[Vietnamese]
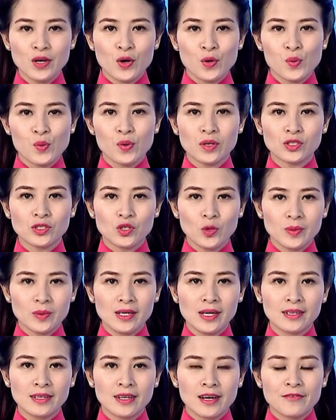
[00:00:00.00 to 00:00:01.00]
của Trung
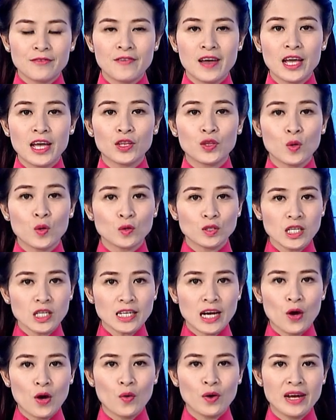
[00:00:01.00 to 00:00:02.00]
ương về tổ chức
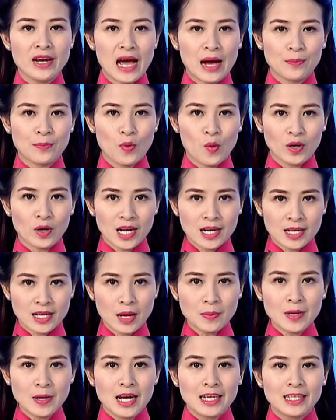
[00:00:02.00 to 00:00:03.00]
đại hội đảng bộ các
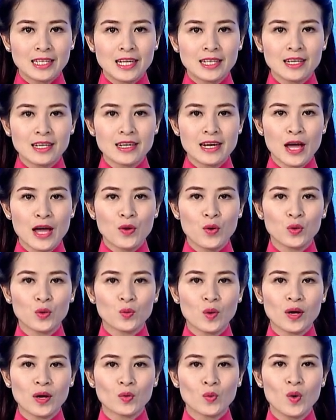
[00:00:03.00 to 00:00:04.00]
cấp tiến tới đại hội
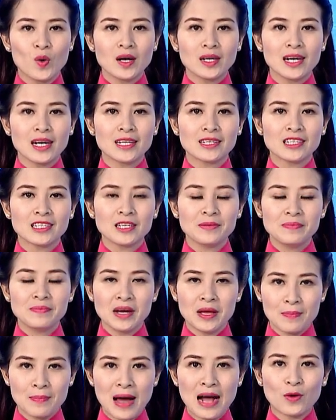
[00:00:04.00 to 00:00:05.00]
toàn quốc lần thứ
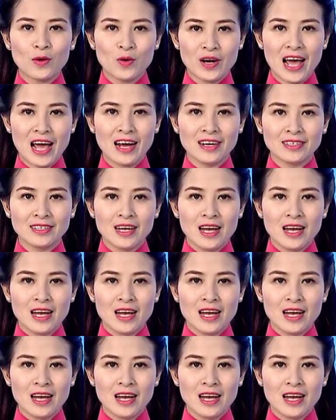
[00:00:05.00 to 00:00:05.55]
13 của Đảng,